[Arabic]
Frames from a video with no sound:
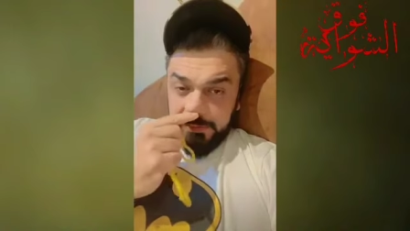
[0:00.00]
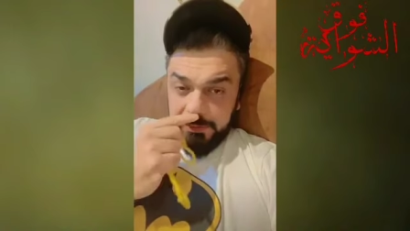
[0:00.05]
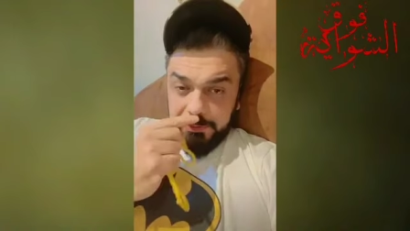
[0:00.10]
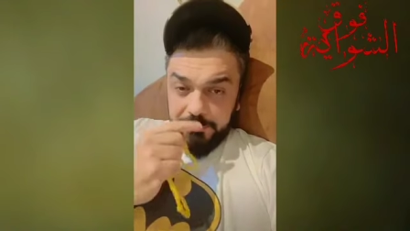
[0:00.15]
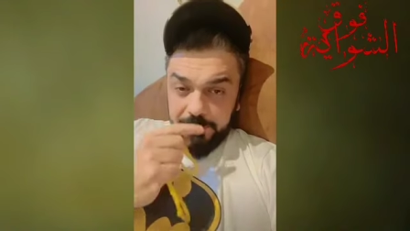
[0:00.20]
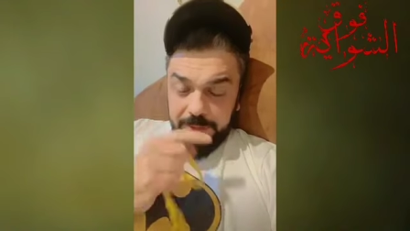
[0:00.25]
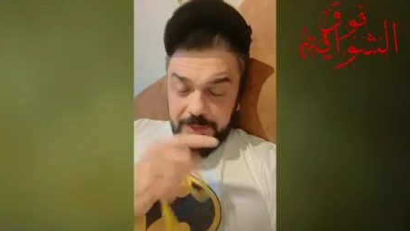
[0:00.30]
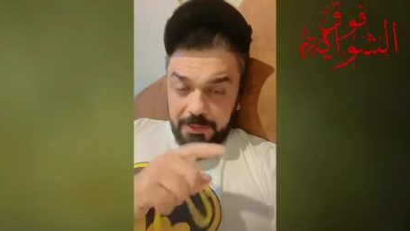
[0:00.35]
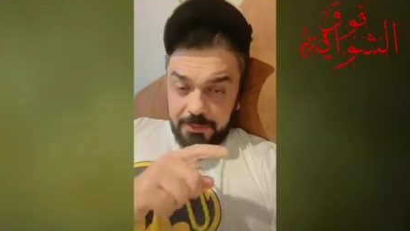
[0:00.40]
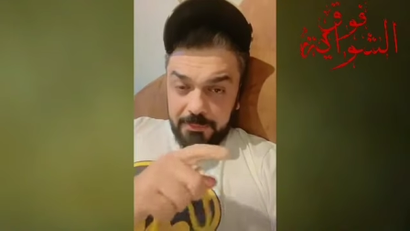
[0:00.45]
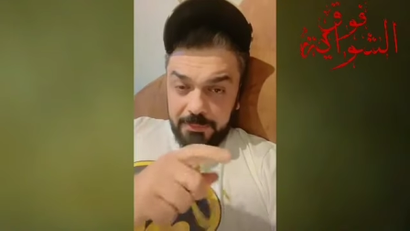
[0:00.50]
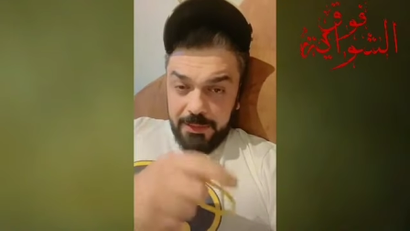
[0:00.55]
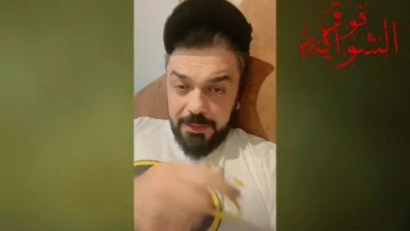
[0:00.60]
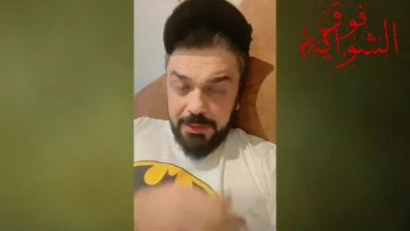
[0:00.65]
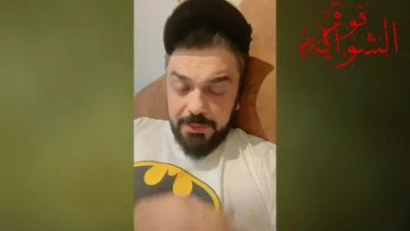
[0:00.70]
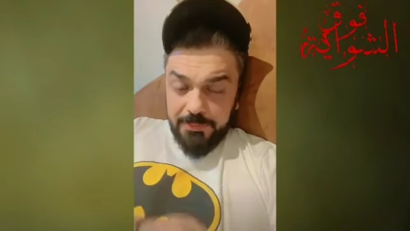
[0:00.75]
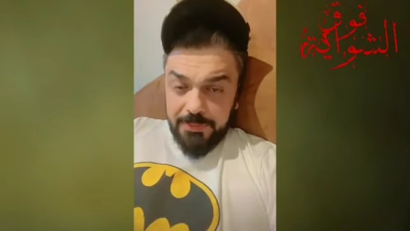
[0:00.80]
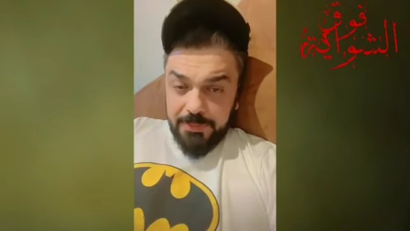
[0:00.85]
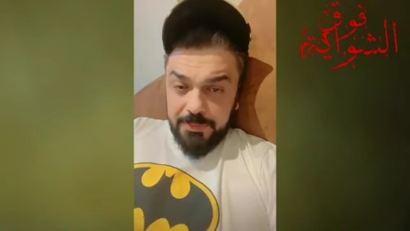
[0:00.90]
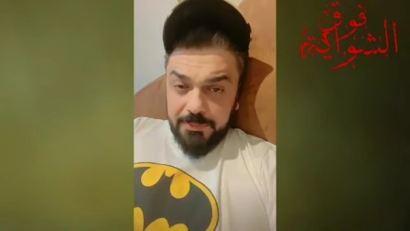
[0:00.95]
مثل ما
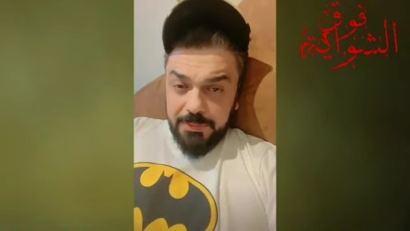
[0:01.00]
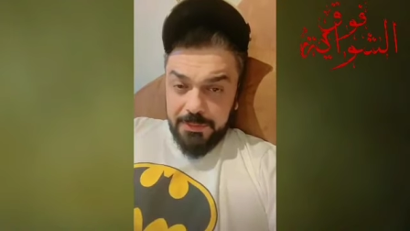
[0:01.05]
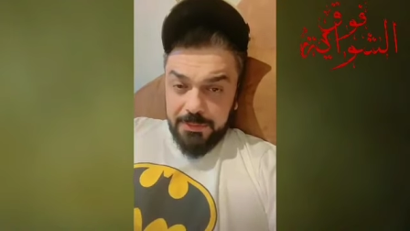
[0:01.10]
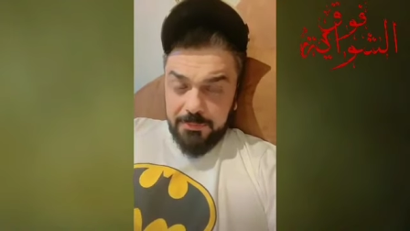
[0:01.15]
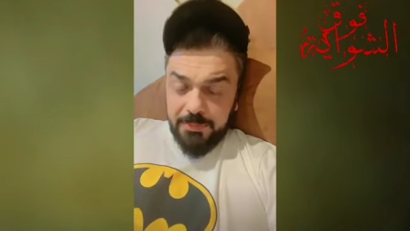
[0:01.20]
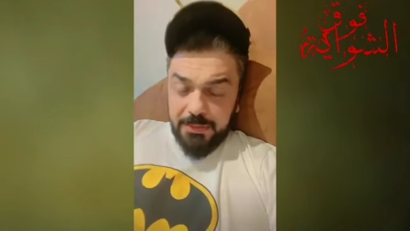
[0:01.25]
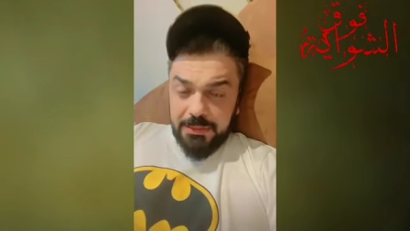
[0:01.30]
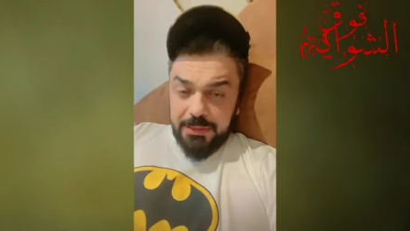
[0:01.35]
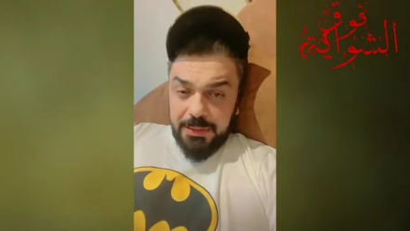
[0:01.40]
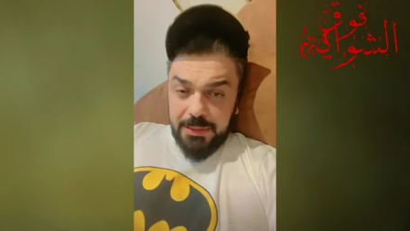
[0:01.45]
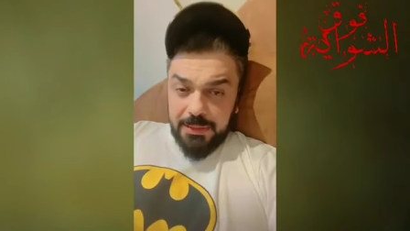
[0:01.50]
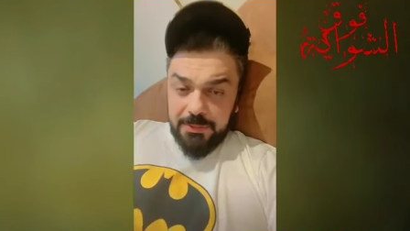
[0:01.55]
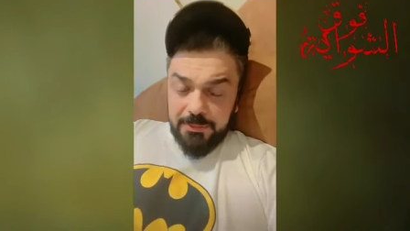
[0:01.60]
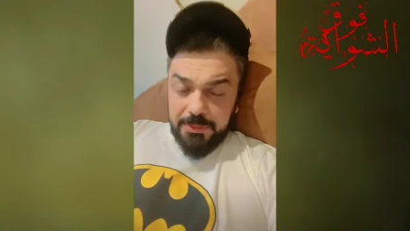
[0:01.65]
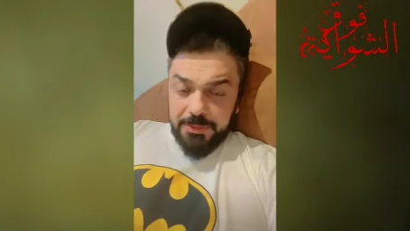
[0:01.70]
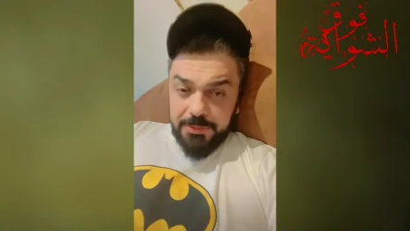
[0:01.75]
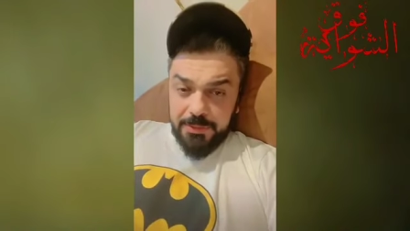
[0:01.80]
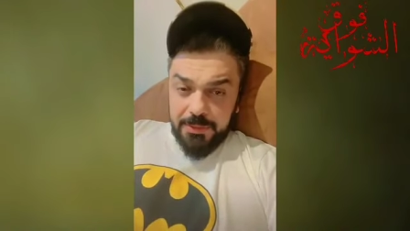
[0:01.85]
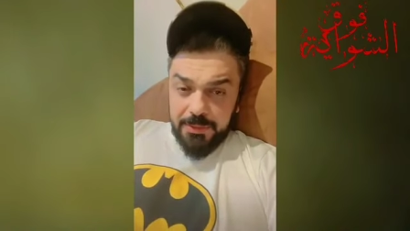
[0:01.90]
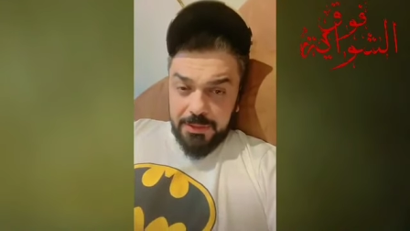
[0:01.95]
عرفتوا من البطله قبل
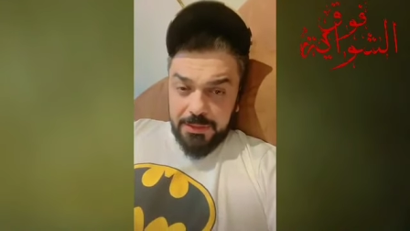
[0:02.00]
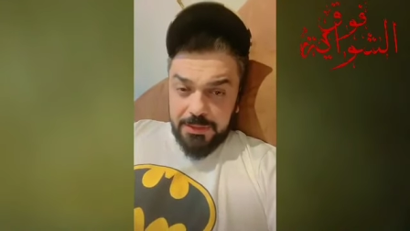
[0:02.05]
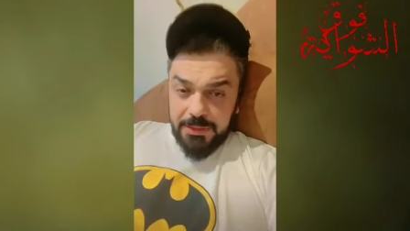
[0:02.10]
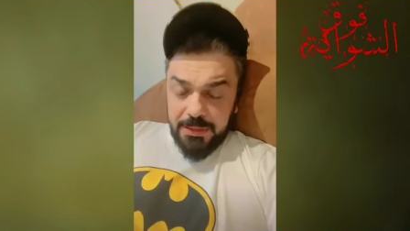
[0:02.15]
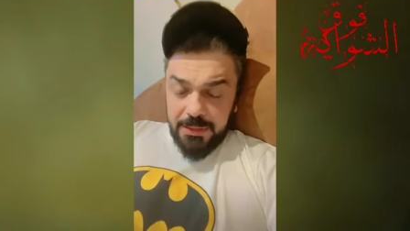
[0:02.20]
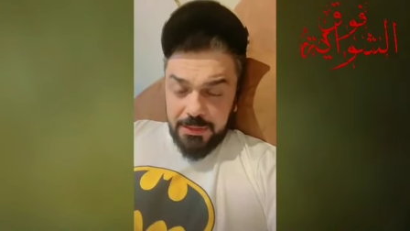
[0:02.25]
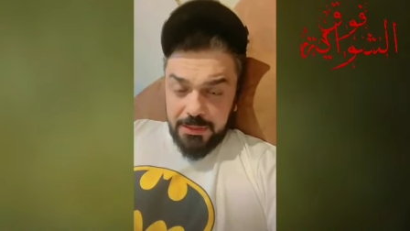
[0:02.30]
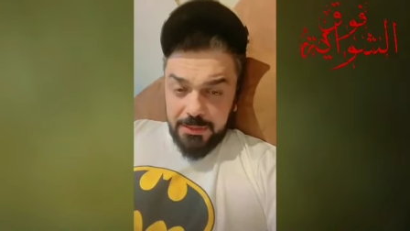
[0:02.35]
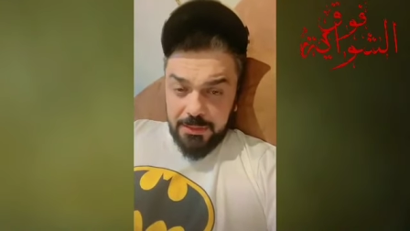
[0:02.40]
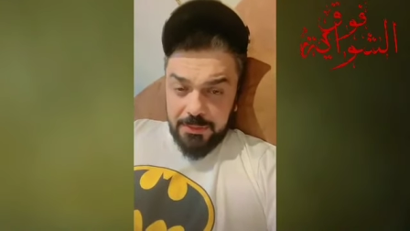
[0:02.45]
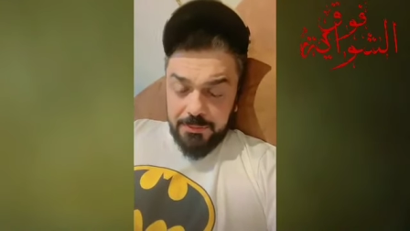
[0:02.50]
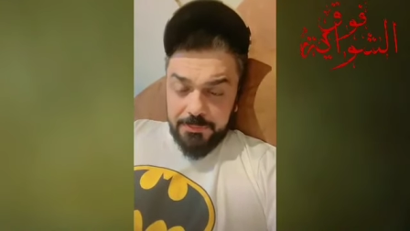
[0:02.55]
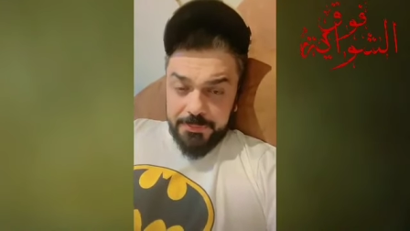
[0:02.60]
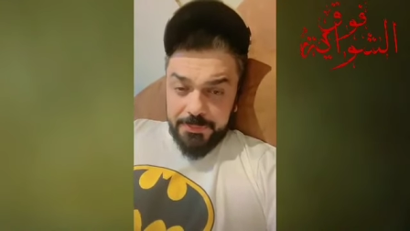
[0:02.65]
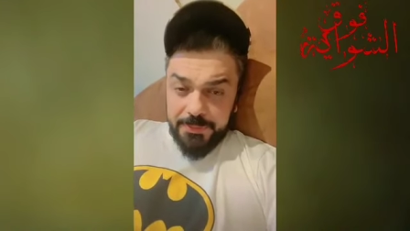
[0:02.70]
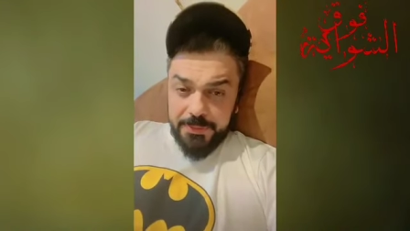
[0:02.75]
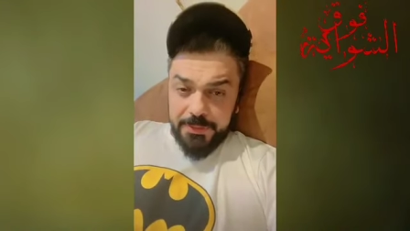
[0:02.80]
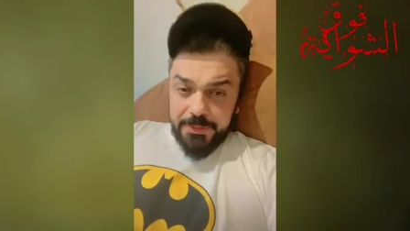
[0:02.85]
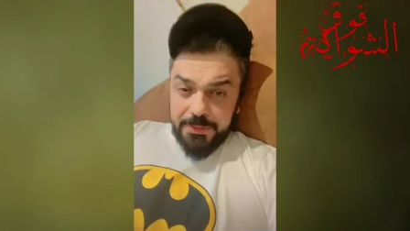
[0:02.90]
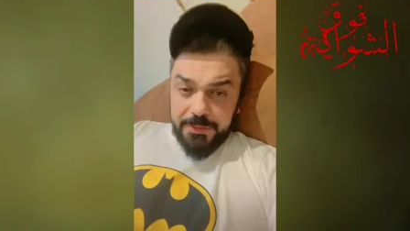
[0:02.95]
شوي نزلت لكم
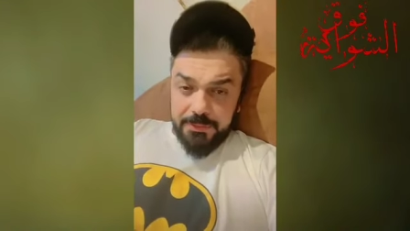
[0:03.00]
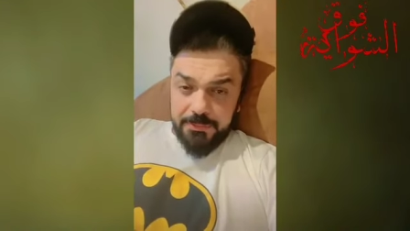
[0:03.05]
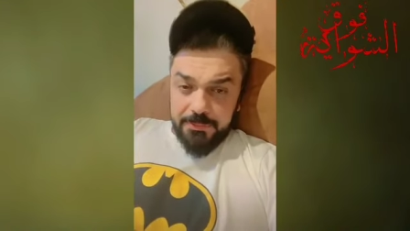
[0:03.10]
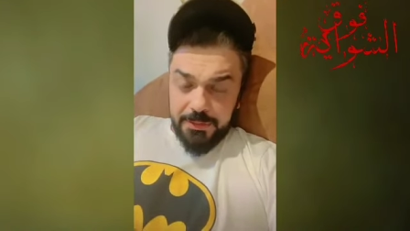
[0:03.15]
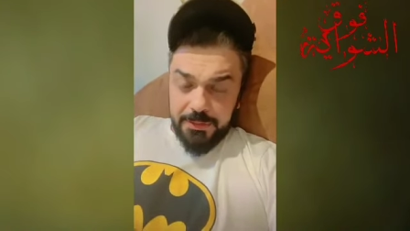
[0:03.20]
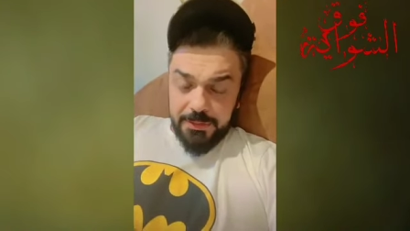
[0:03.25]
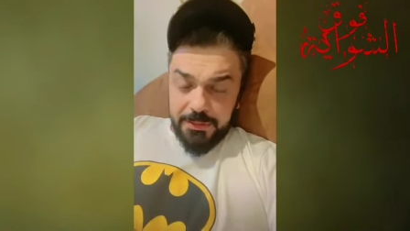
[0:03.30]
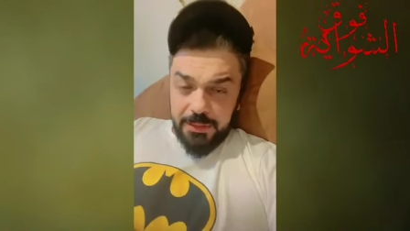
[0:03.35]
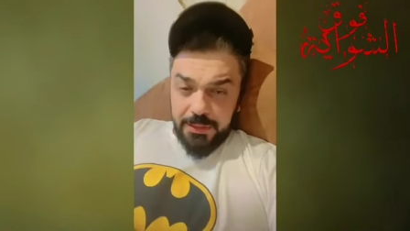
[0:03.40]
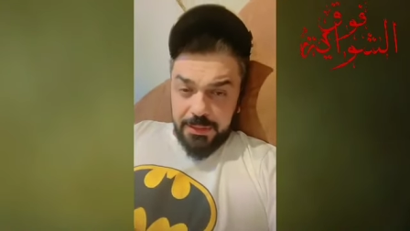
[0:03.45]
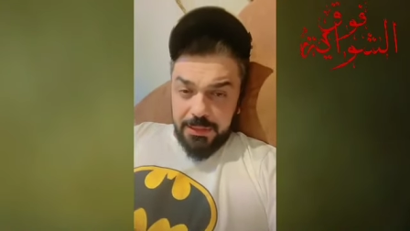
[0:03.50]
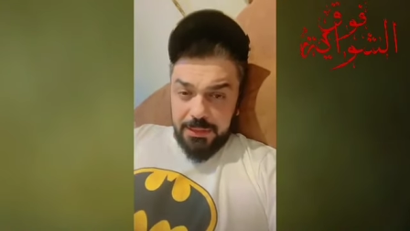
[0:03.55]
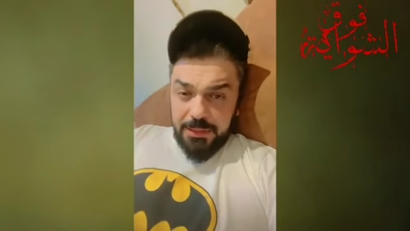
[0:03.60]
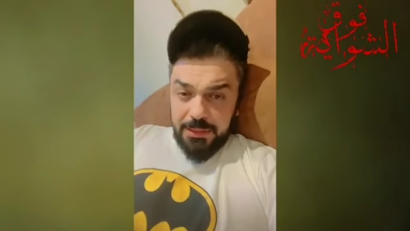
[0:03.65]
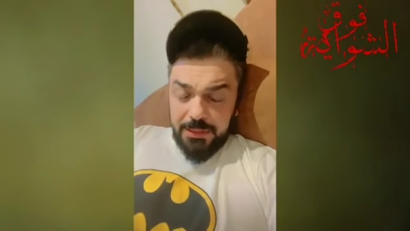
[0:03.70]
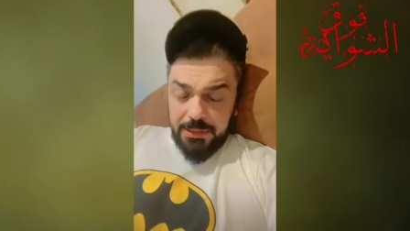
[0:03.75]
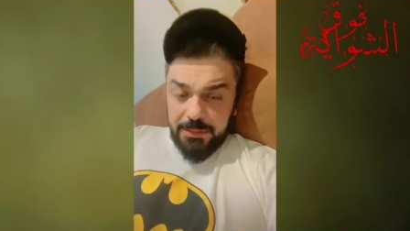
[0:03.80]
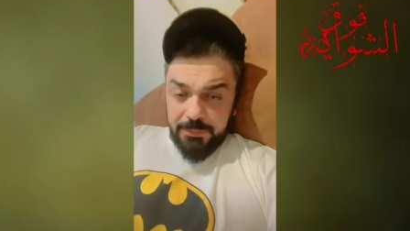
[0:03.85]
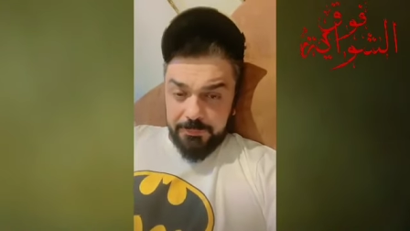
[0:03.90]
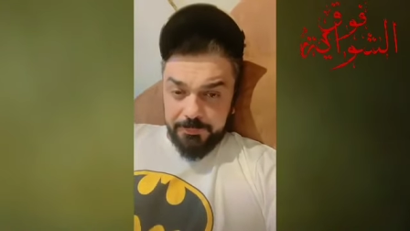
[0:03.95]
بوست ما شاء الله عليها
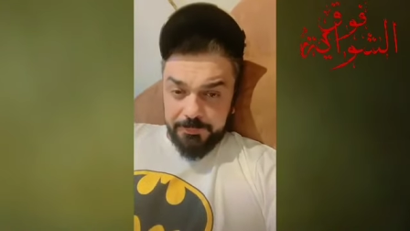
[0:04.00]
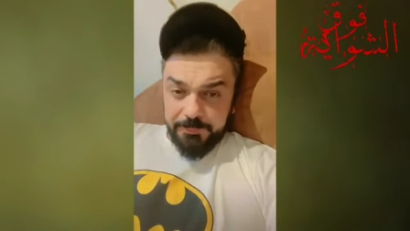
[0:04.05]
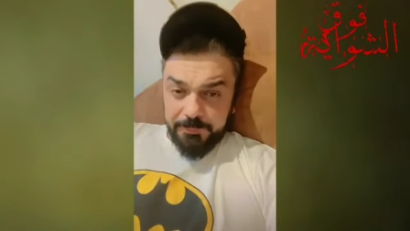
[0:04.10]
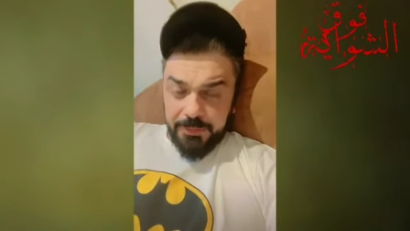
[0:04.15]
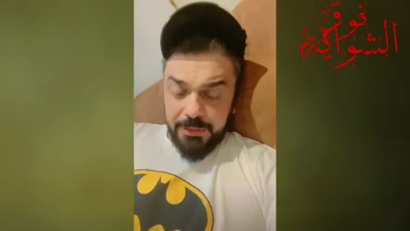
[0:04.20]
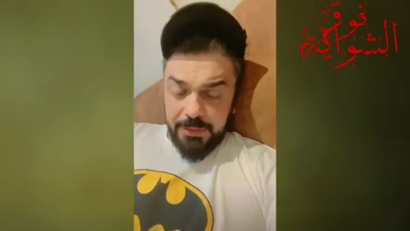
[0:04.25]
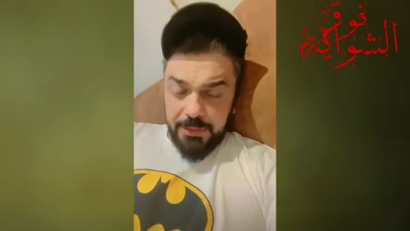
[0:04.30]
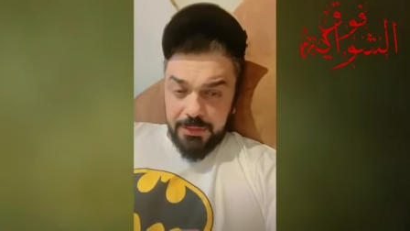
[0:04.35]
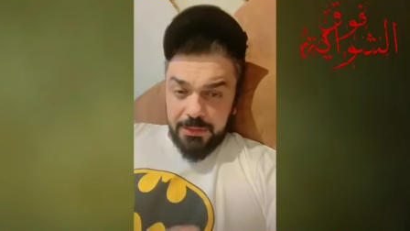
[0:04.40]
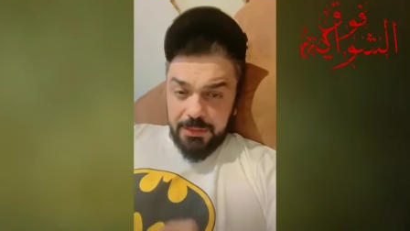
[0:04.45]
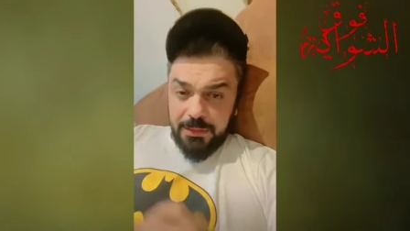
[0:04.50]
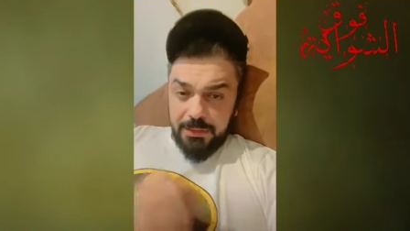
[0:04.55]
من كثر